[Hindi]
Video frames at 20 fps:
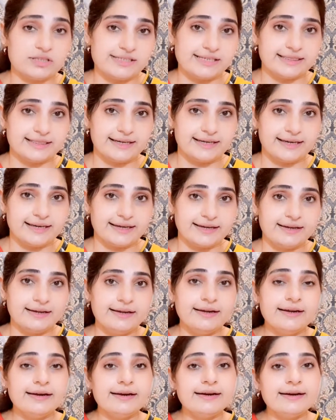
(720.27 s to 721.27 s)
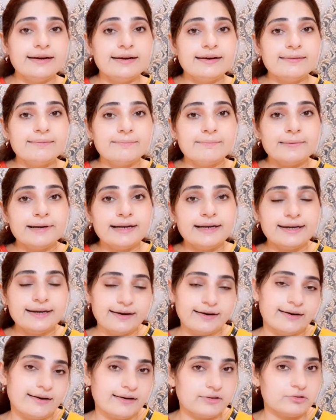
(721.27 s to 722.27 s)
जाता है
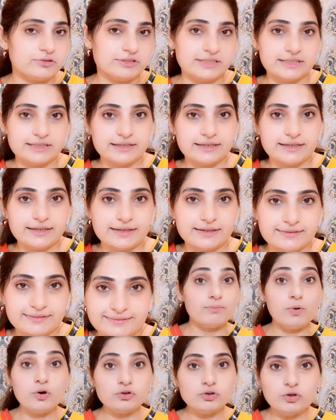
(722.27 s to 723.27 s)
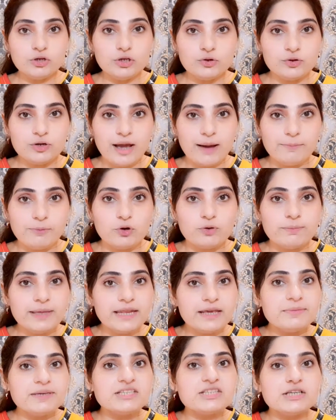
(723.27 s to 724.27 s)
ठा हो जाता है बोर तो नहीं हो रहे आप लोग
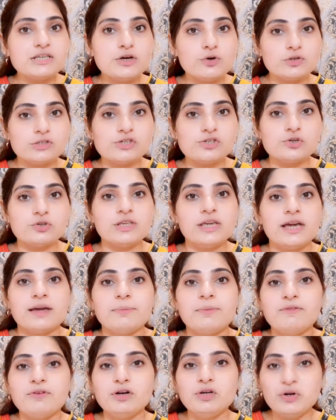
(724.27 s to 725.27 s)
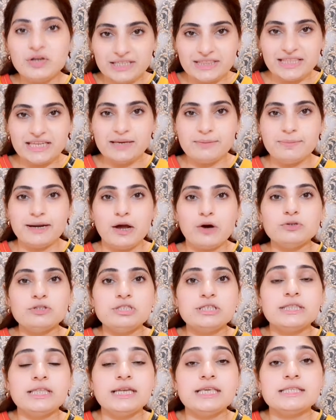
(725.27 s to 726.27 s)
मेरी हमेशा ये कोशिश होती है कि मैं वीडियो इतनी बनाऊँ
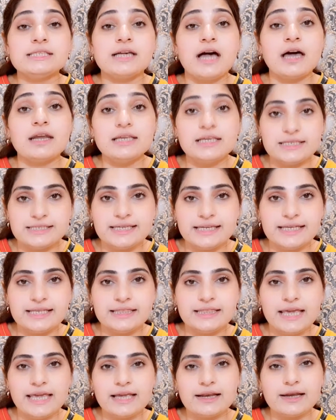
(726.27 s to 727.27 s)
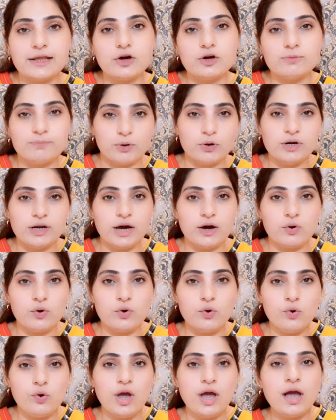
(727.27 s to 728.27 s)
जितनी इंसान ईजिली देख ले और बोर ना
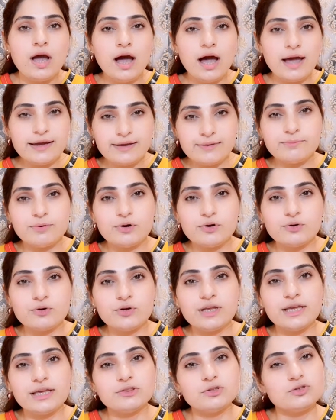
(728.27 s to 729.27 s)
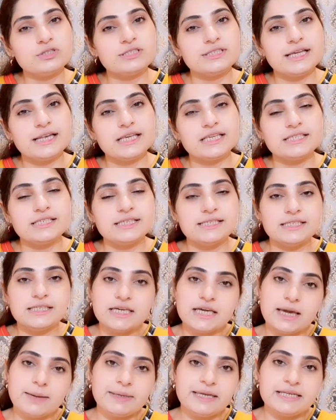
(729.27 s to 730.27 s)
हो अगर बोर हो रहे हैं तो चलें जी
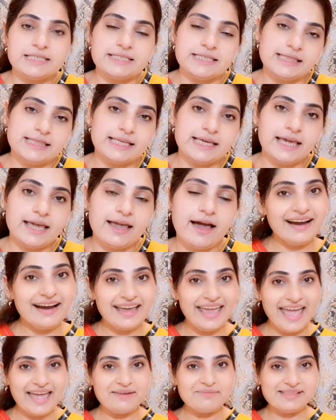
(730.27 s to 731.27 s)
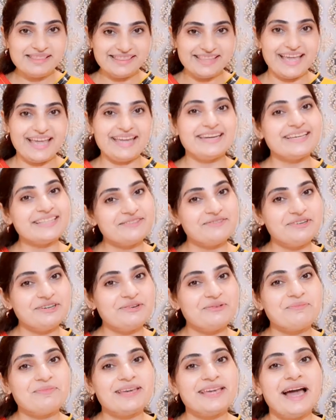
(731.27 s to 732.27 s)
ठीक है फिर चलते हैं खैर मिलते हैं नेक्स्ट
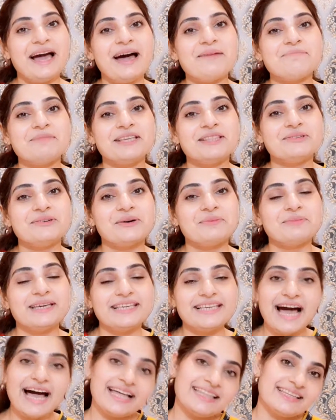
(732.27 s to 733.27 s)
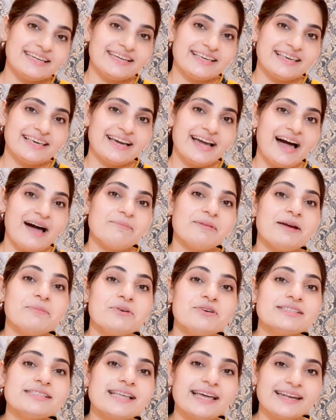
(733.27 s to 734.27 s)
वीडियो में अपनी दुआओं में याद रखिएगा अपना
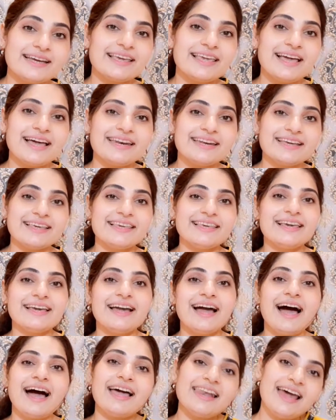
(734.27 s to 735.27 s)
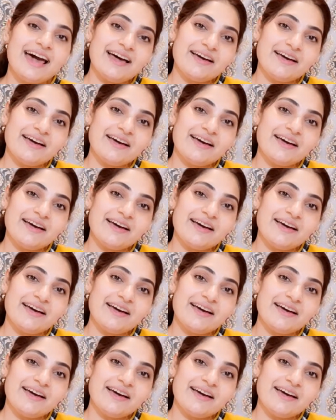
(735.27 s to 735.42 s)
बहुत सारा ख्याल रखिएगा अल्लाह